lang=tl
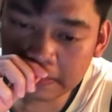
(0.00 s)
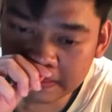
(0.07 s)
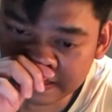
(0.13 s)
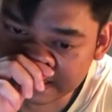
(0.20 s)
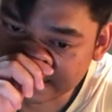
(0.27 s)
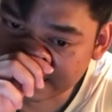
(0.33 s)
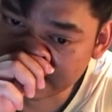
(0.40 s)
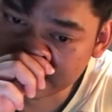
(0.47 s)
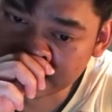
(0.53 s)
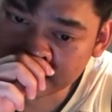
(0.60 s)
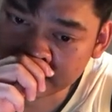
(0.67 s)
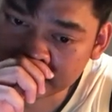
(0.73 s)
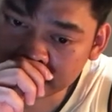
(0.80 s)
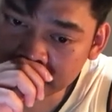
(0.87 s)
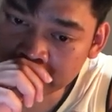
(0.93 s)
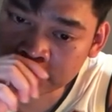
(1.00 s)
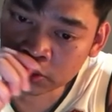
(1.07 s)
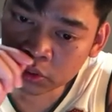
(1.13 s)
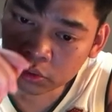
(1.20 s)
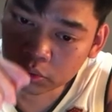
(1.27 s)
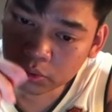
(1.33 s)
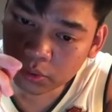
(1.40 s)
yan
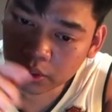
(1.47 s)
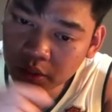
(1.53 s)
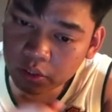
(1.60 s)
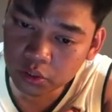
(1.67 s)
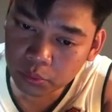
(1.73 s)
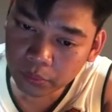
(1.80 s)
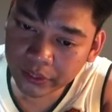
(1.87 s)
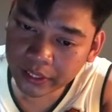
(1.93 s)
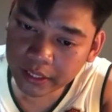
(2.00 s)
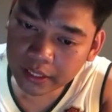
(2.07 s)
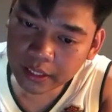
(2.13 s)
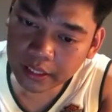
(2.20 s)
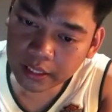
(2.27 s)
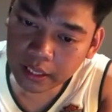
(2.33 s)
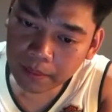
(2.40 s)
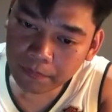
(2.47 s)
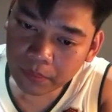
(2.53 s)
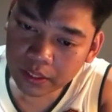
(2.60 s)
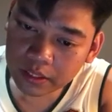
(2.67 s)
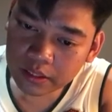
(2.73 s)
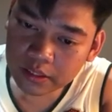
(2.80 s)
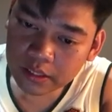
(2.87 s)
during his work in our
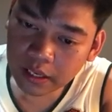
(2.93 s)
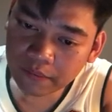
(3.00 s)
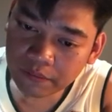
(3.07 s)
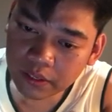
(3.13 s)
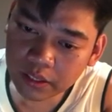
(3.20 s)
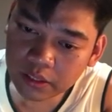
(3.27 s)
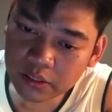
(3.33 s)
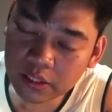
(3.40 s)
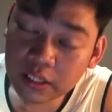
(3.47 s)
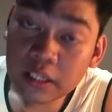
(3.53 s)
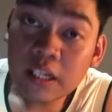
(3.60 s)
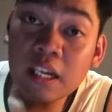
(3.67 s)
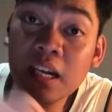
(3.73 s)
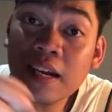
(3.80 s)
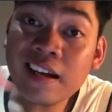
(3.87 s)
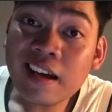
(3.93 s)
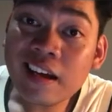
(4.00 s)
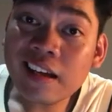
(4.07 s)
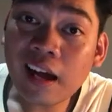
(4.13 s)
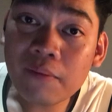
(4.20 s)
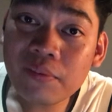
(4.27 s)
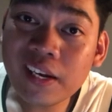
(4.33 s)
company sa averaging
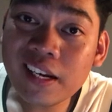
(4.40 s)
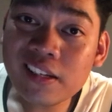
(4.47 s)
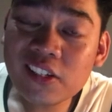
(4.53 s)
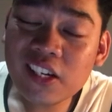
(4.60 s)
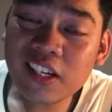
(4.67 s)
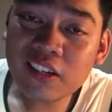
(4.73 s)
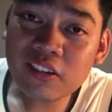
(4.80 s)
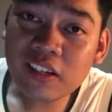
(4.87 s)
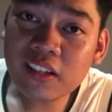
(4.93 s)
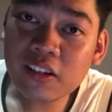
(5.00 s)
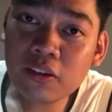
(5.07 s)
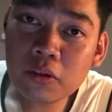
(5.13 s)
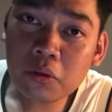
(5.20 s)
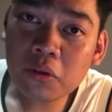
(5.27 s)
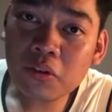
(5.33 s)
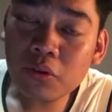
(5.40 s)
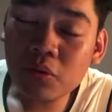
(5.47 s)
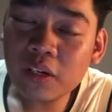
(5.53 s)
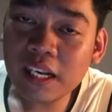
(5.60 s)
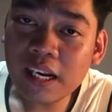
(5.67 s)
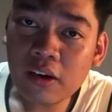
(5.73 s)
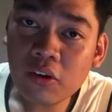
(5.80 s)
averaging ito kung
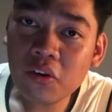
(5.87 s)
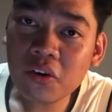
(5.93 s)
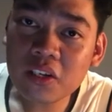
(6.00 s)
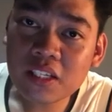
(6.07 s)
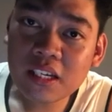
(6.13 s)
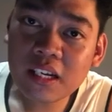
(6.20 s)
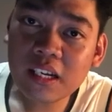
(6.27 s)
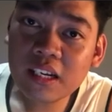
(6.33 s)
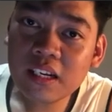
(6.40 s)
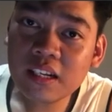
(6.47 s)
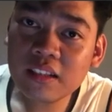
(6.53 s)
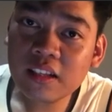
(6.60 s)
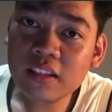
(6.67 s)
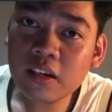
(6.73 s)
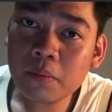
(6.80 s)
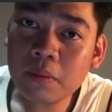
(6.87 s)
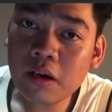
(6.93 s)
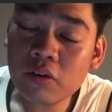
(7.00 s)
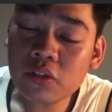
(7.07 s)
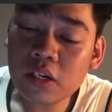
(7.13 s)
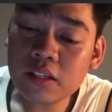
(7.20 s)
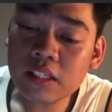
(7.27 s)
ilang oras ka nagtatrabaho
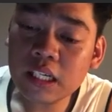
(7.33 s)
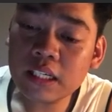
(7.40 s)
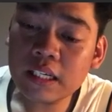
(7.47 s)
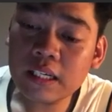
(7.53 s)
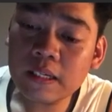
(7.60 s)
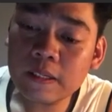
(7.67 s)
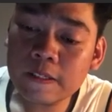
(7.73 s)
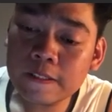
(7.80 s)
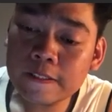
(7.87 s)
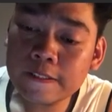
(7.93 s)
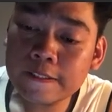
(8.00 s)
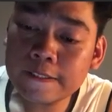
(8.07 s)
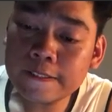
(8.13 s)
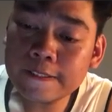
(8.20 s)
sa isang linggo